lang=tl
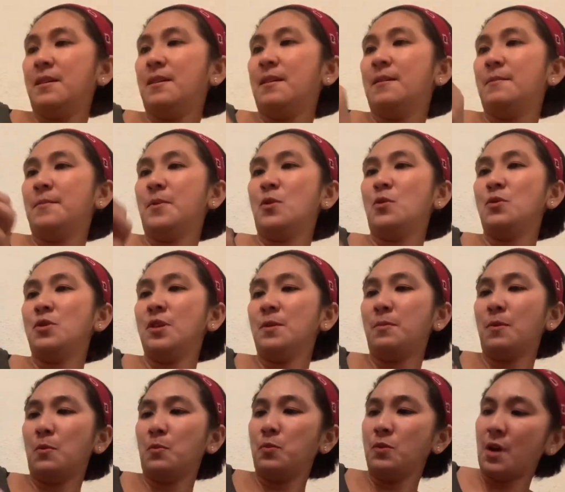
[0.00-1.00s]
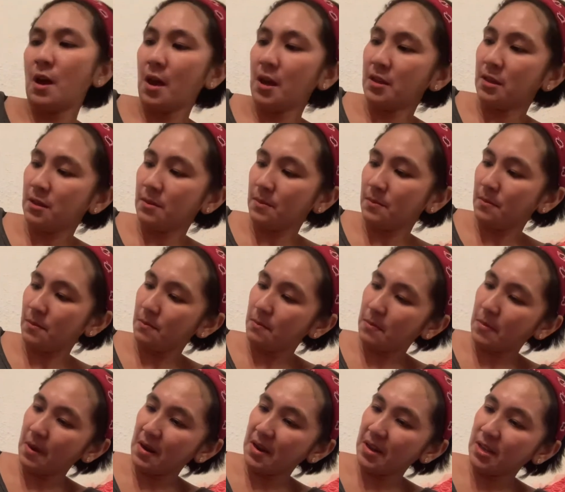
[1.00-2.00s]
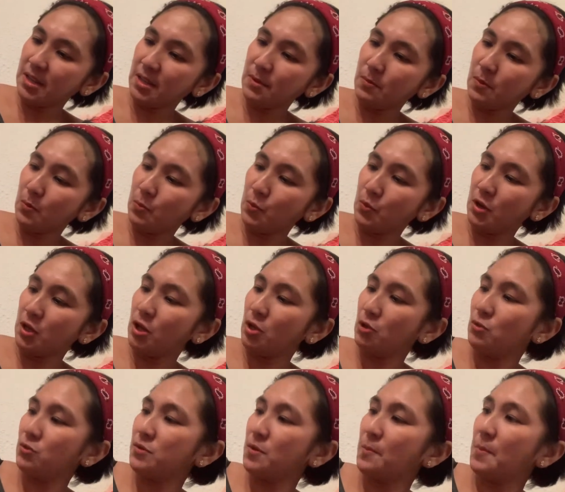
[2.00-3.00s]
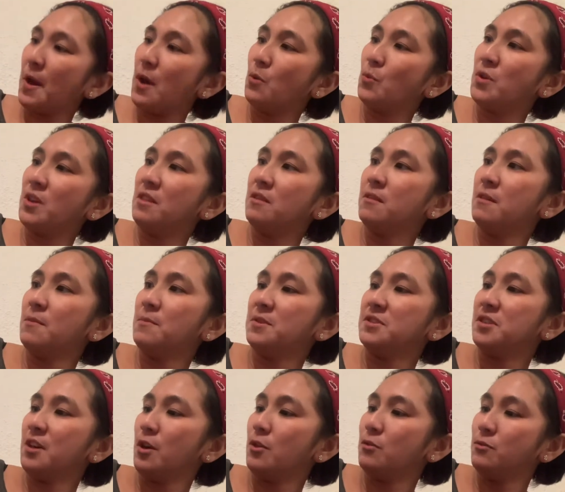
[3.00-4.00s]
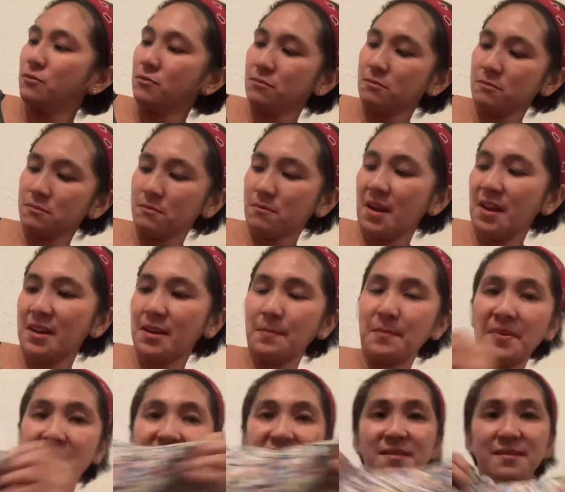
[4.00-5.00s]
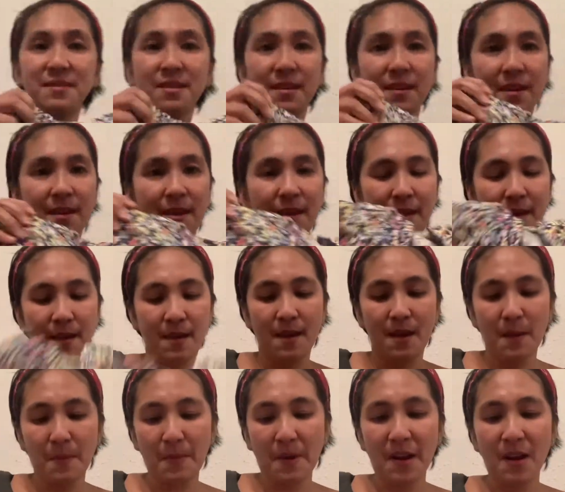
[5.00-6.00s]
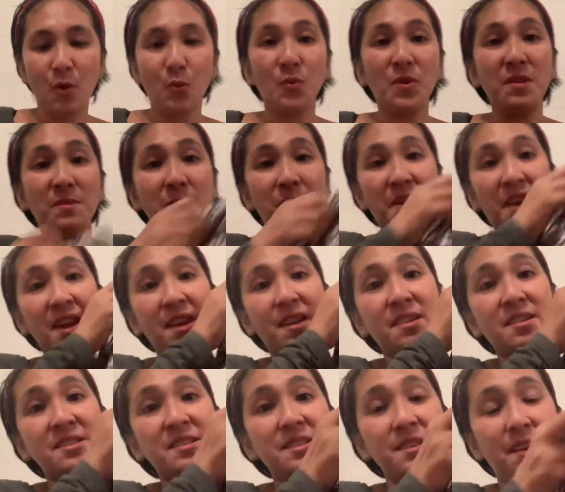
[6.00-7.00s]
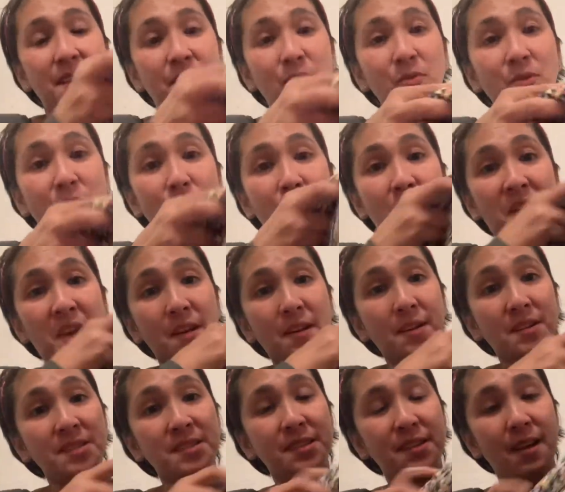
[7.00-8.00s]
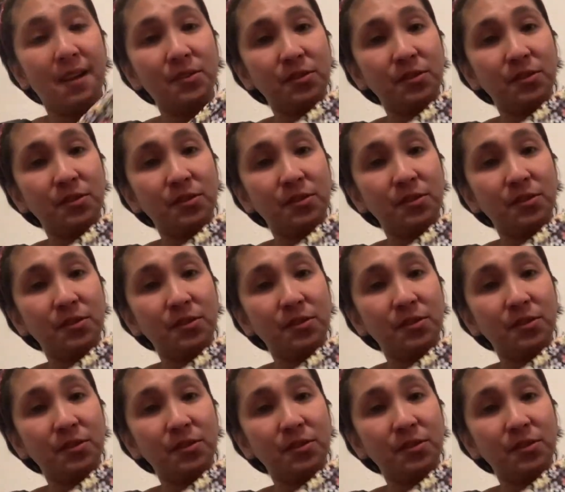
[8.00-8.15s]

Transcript: Pero hindi po, ay, parang hindi po pwede ito sa pang winter. Masyadong manipis. Parang windbreaker siya eh. Windbreaker siya.